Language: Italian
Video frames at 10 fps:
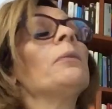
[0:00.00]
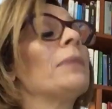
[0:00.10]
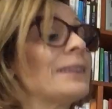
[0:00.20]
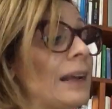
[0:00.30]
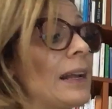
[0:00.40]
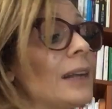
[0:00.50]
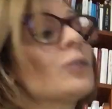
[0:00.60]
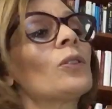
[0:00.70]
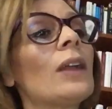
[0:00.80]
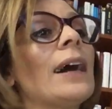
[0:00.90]
ma
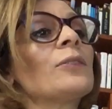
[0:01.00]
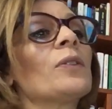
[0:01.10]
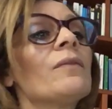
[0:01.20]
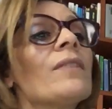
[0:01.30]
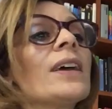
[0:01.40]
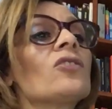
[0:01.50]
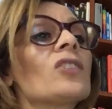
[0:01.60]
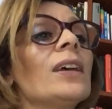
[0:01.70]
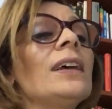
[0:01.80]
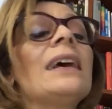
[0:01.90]
dall'altro lato
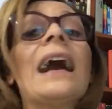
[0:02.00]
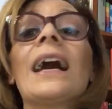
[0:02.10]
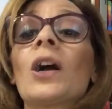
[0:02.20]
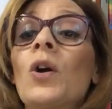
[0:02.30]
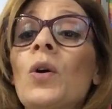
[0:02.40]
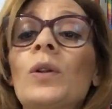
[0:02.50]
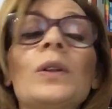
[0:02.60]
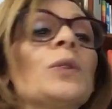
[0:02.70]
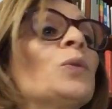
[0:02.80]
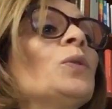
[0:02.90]
invece
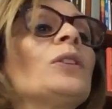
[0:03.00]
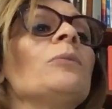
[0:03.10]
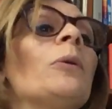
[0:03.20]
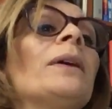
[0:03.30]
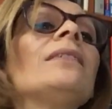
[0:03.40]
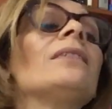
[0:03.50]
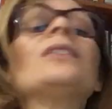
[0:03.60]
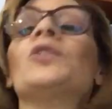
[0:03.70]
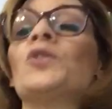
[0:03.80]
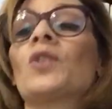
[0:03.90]
accoglie tutti i
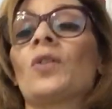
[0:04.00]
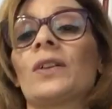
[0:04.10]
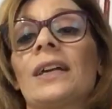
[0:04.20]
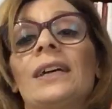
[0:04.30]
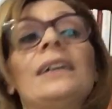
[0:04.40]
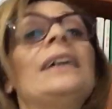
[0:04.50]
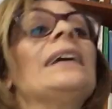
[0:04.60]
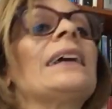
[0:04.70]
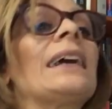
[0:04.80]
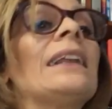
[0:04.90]
momenti di gioia
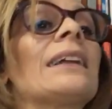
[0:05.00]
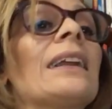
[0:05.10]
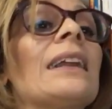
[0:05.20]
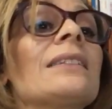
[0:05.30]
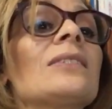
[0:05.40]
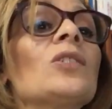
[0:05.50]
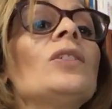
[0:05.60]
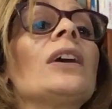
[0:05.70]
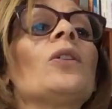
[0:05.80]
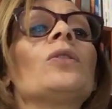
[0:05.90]
che la
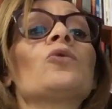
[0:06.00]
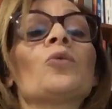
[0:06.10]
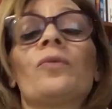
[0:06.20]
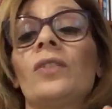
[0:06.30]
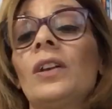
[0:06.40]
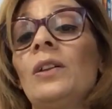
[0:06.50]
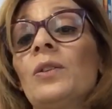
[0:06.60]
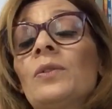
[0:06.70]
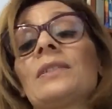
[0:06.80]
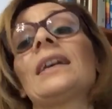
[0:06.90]
relazione col suo
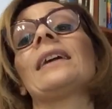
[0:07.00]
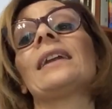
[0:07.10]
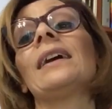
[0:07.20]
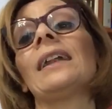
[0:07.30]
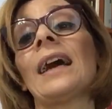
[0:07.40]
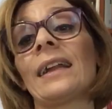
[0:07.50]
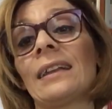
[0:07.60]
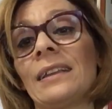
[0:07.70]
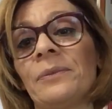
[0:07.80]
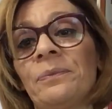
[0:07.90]
figlio sa
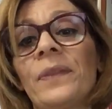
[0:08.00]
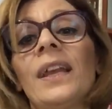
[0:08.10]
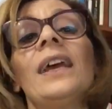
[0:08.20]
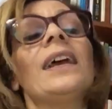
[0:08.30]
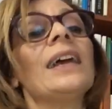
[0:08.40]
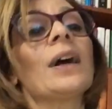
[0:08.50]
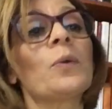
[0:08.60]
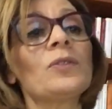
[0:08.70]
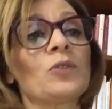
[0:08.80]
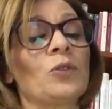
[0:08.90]
regalargli. E a
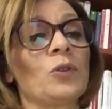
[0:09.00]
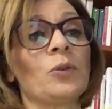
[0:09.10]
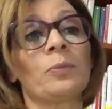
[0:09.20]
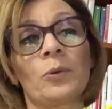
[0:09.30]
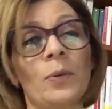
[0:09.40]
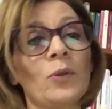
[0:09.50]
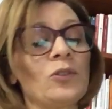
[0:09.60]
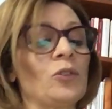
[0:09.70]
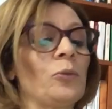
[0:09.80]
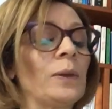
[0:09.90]
questo
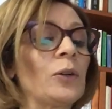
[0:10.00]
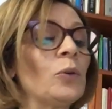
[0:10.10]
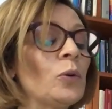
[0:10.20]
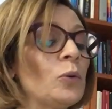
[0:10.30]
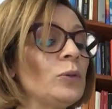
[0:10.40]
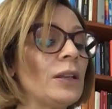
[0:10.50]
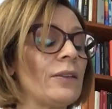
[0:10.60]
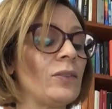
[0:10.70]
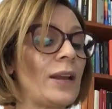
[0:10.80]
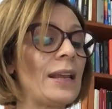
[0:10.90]
proposito, per concludere,
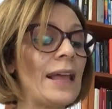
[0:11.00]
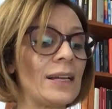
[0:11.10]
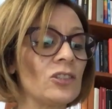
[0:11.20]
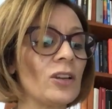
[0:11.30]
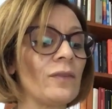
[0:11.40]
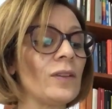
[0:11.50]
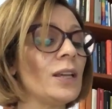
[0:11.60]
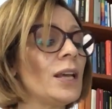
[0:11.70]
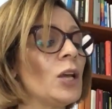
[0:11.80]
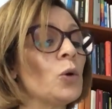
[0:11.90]
vorrei
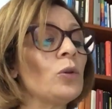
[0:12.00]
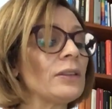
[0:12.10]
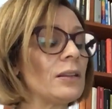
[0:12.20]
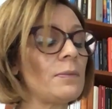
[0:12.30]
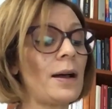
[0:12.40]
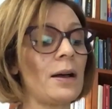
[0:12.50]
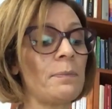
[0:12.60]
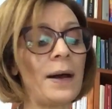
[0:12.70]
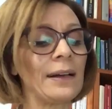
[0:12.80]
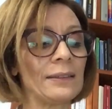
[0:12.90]
leggervi l'ultima
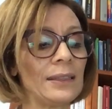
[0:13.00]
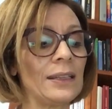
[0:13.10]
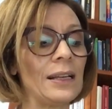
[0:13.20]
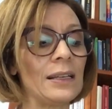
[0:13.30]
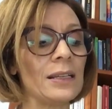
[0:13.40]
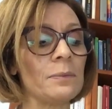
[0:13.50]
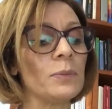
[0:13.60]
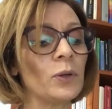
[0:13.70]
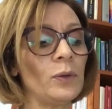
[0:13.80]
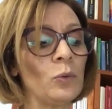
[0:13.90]
parte del
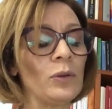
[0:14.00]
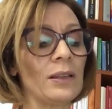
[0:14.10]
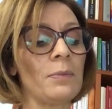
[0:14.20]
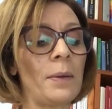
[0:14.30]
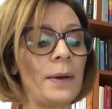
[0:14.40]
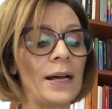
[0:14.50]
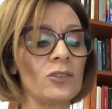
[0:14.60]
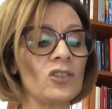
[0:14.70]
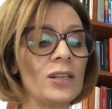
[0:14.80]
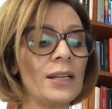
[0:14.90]
libro, l'ultima
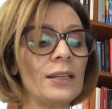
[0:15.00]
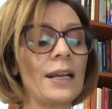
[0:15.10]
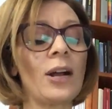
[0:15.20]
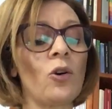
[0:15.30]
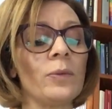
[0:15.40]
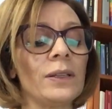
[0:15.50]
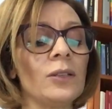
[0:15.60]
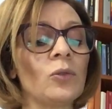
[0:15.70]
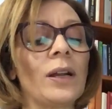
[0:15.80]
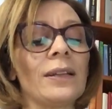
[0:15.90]
pagina, che ha come
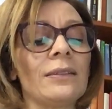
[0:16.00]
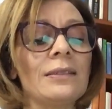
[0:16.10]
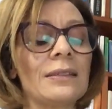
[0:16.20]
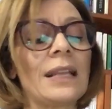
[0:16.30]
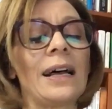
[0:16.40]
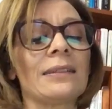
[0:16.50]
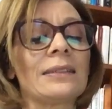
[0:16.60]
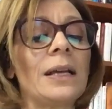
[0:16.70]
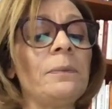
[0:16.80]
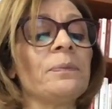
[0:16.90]
titolo A
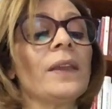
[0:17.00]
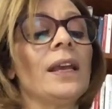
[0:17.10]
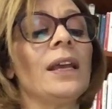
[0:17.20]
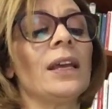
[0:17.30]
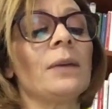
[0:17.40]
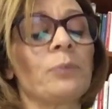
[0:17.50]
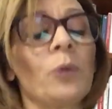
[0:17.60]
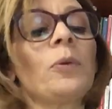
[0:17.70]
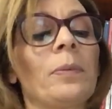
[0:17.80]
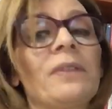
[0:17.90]
distanza,
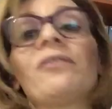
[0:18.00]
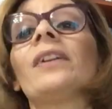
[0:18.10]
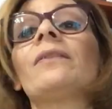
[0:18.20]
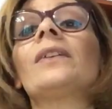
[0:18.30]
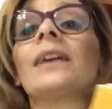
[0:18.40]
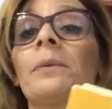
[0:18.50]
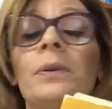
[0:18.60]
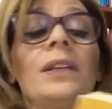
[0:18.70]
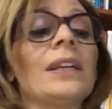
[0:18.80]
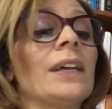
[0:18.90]
proprio per farvi
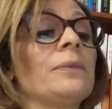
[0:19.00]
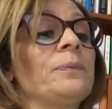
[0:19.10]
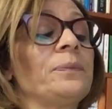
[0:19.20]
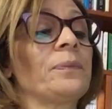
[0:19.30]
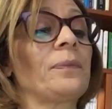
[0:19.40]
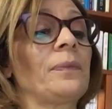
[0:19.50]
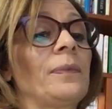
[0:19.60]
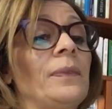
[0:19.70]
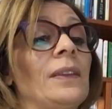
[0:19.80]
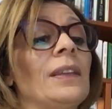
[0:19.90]
capire
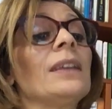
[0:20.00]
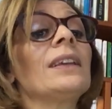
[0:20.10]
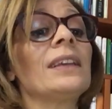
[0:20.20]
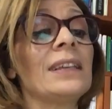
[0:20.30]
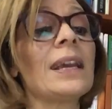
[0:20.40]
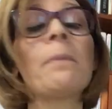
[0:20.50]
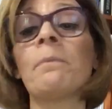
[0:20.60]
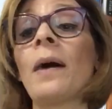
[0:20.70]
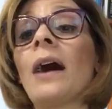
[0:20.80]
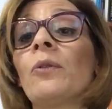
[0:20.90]
chi è
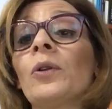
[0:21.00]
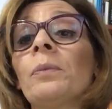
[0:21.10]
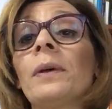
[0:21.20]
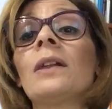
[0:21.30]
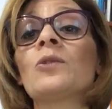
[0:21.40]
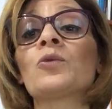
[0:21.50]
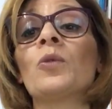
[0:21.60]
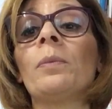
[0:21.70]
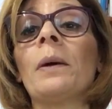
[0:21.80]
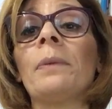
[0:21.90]
Paolo per il
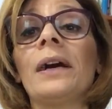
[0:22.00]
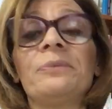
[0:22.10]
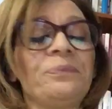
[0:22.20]
suo papà.